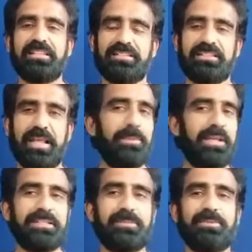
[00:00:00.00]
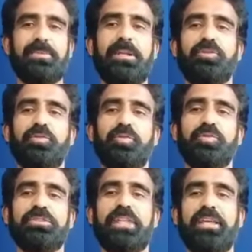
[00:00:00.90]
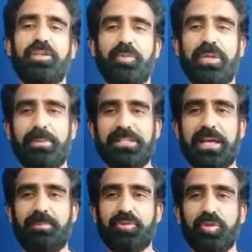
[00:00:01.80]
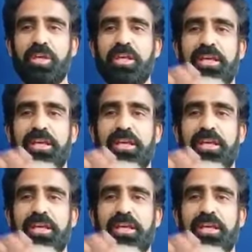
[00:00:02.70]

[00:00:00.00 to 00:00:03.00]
सब्सक्राइबर हैं सबसे पहले तो उनको थैंक यू वेरी मच आप जो